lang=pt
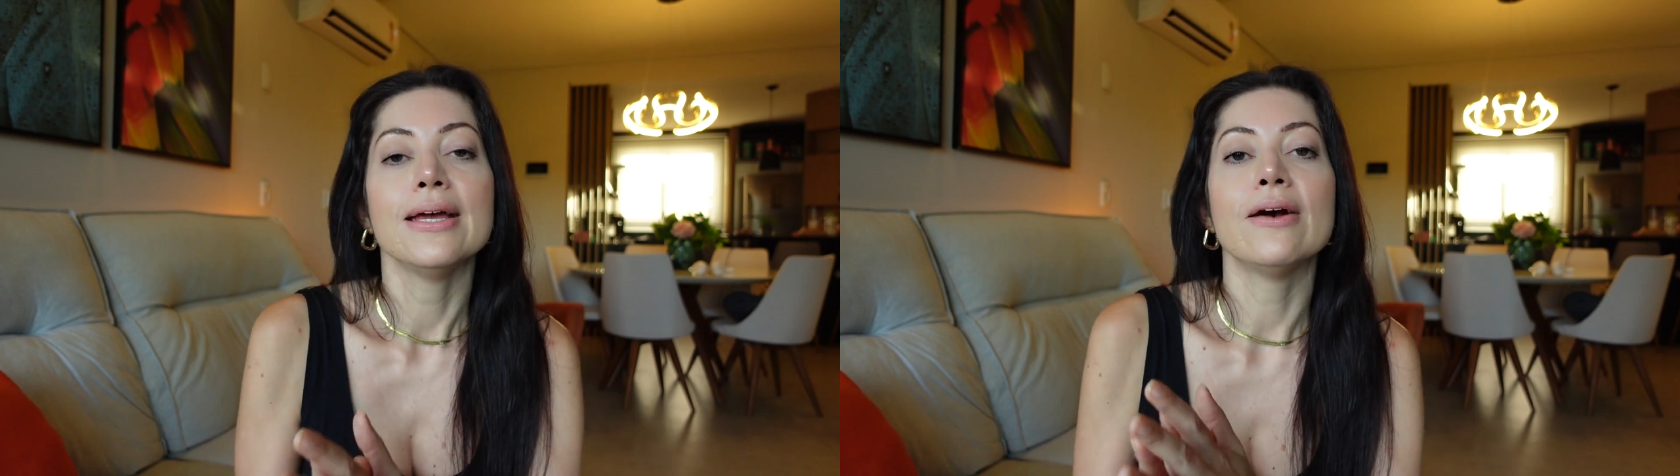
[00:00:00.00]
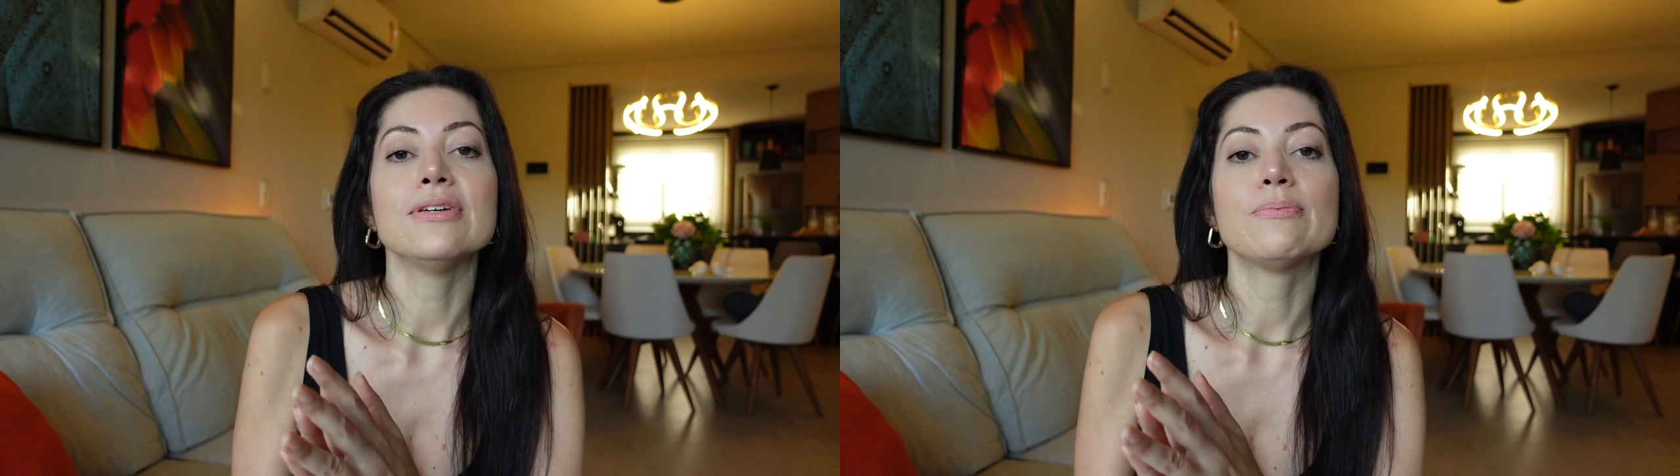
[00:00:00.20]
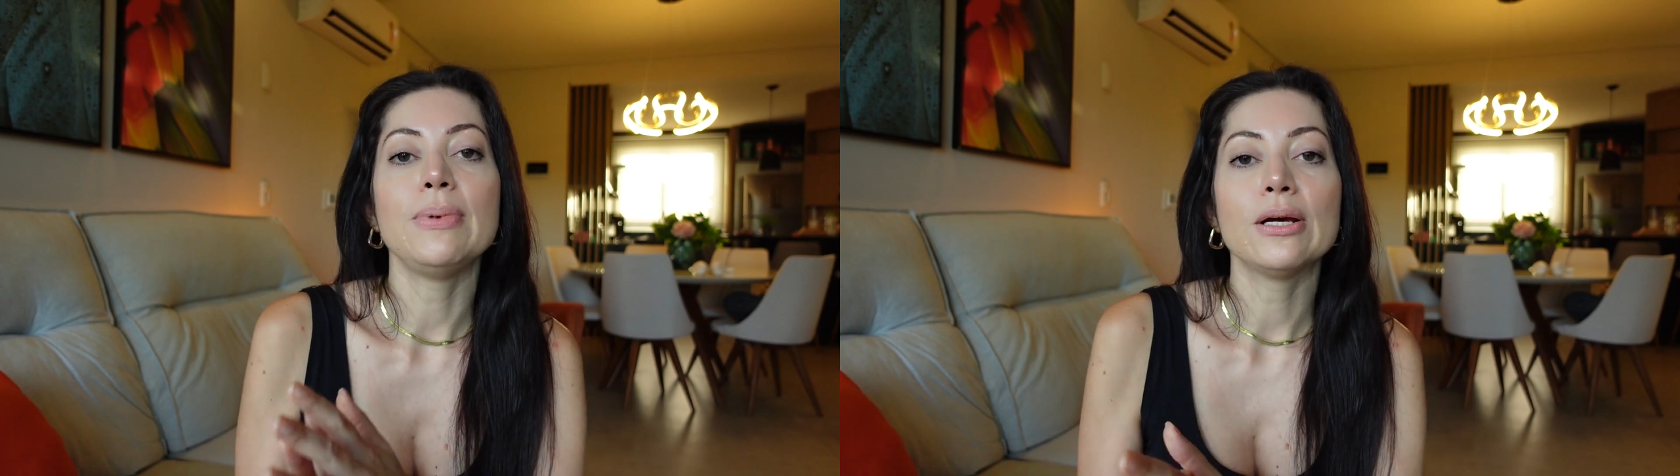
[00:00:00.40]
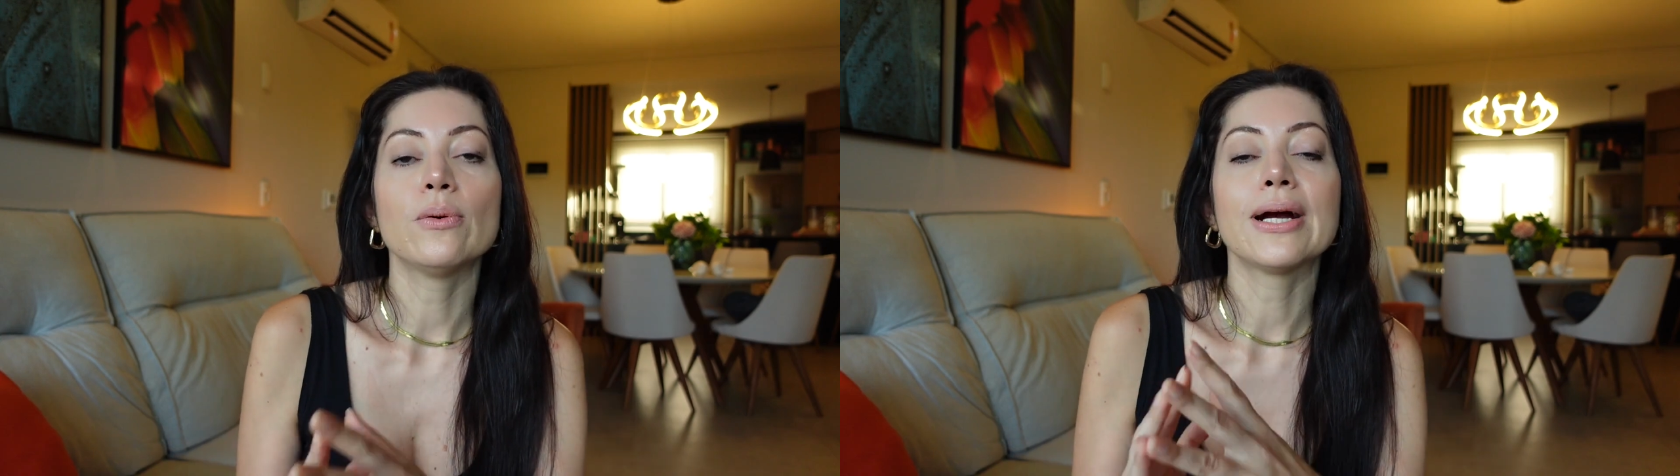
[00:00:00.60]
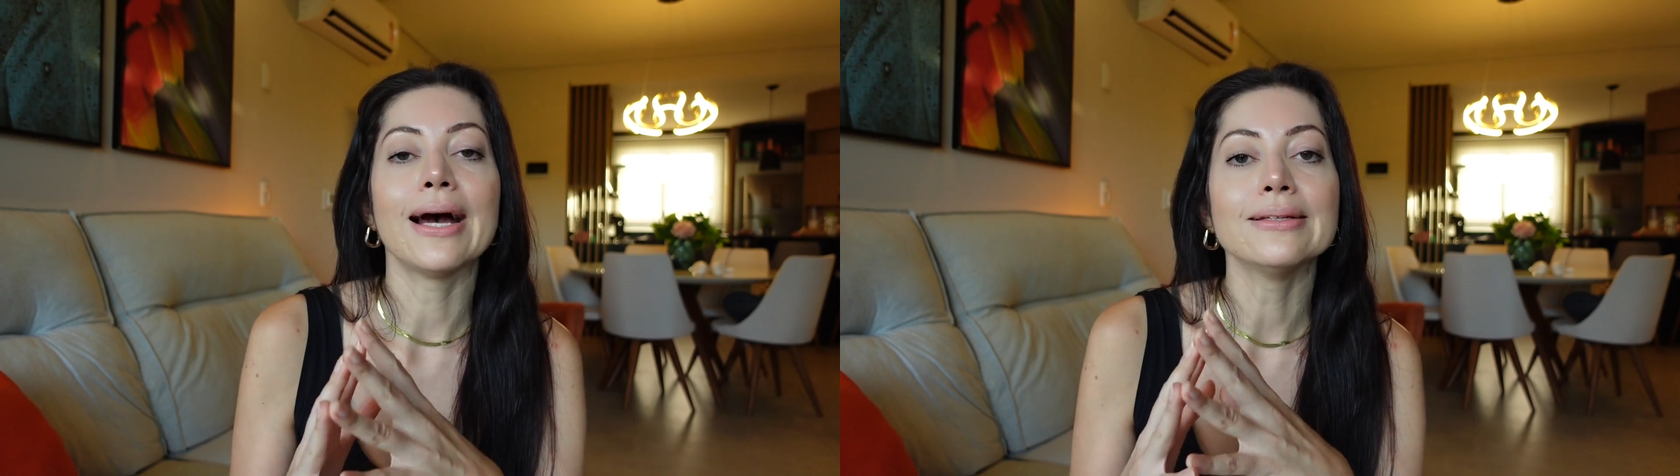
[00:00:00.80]
eu
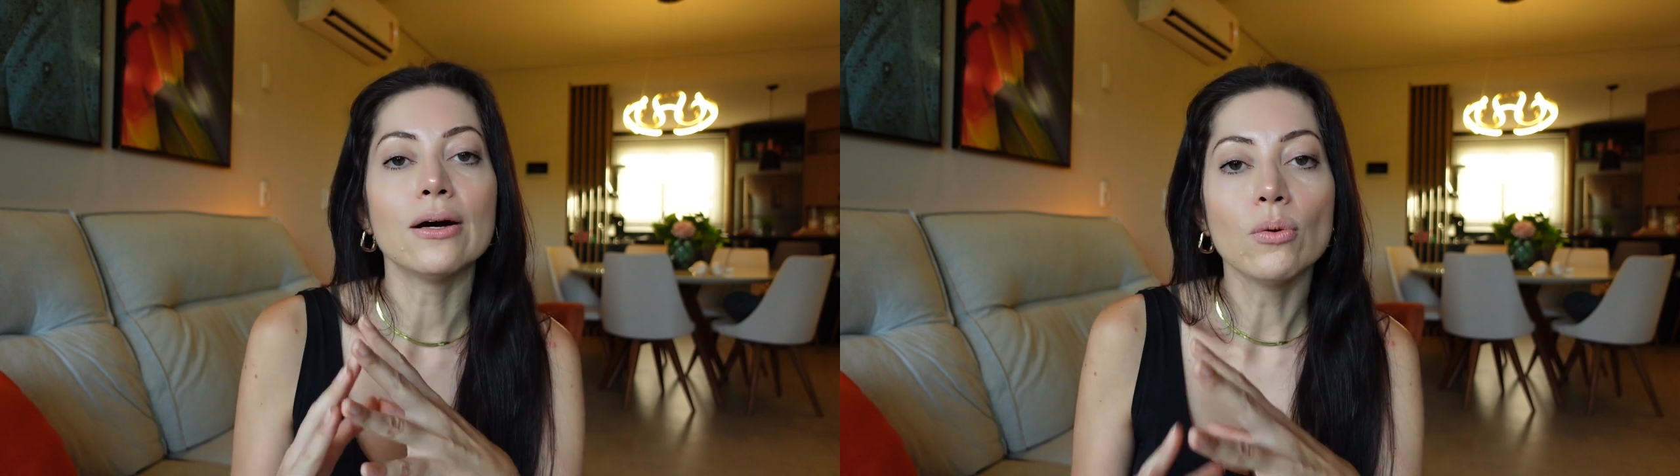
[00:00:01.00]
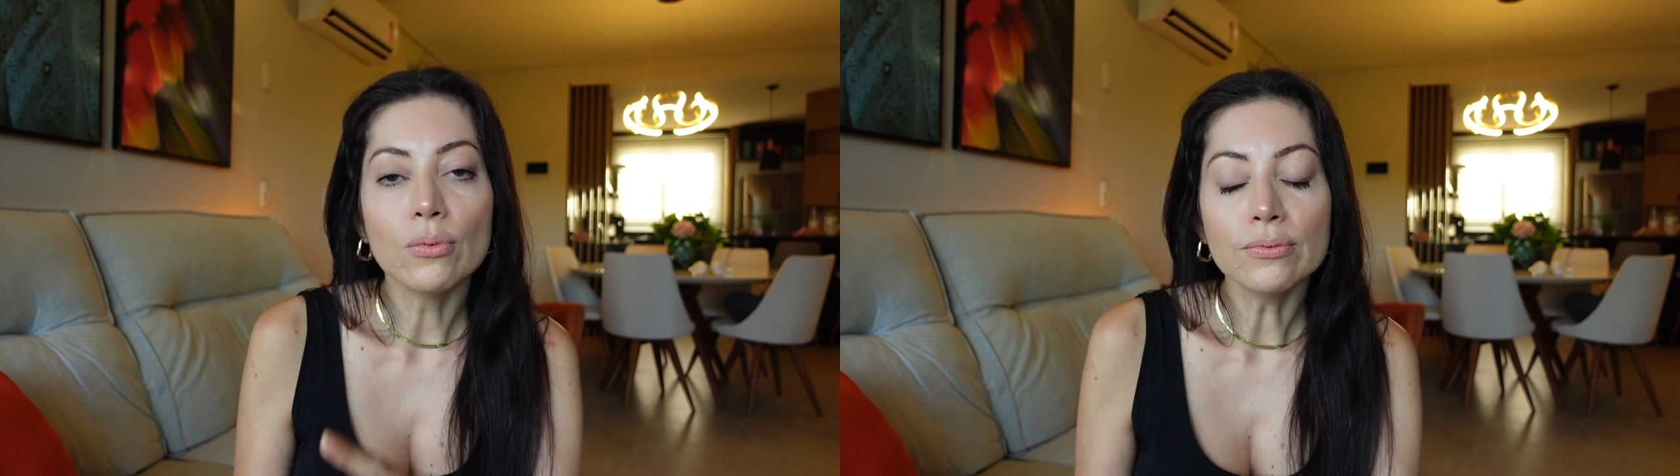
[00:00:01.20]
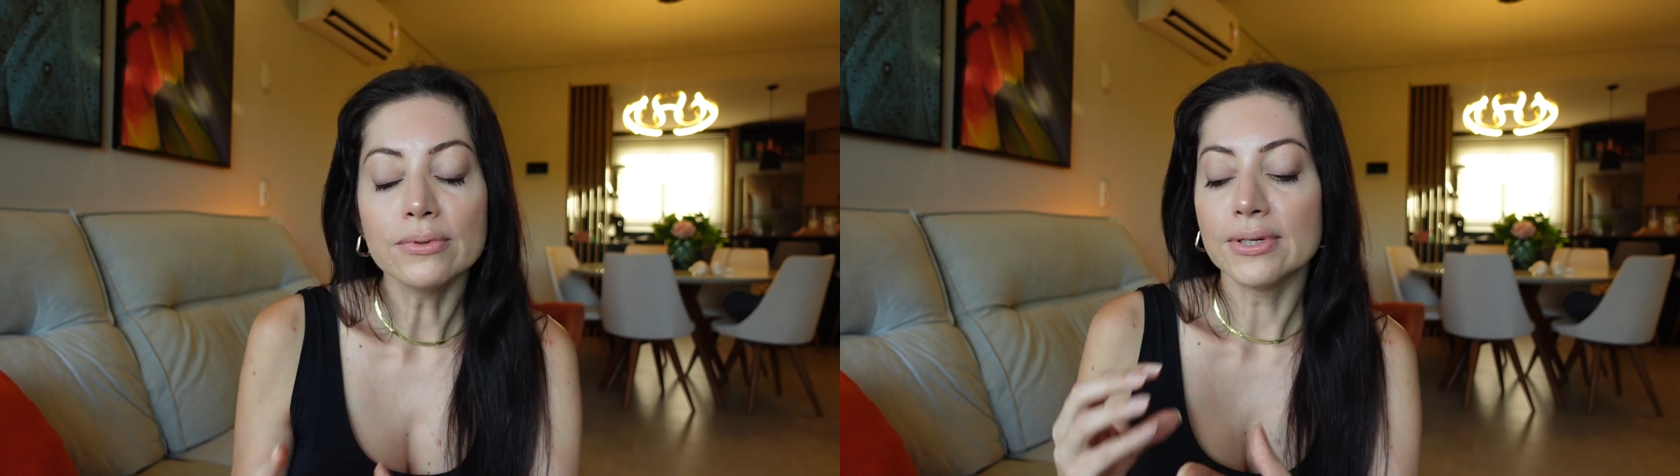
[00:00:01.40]
explico cada um